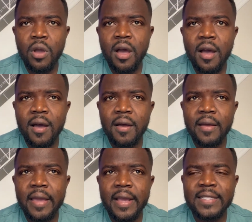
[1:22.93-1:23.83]
à
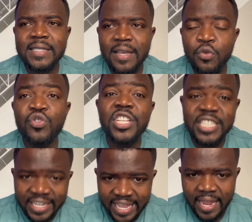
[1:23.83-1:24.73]
extraire, une
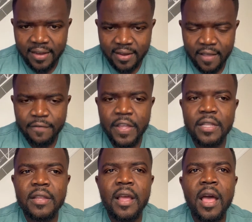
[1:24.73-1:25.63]
Nigérienne en
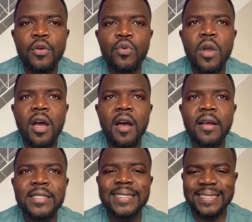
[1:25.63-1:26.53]
fait, a eu à
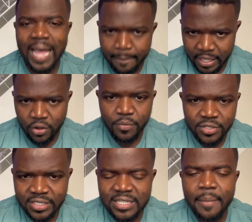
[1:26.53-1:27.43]
scammer, comment on
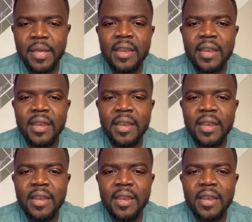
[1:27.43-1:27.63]
dit scammer en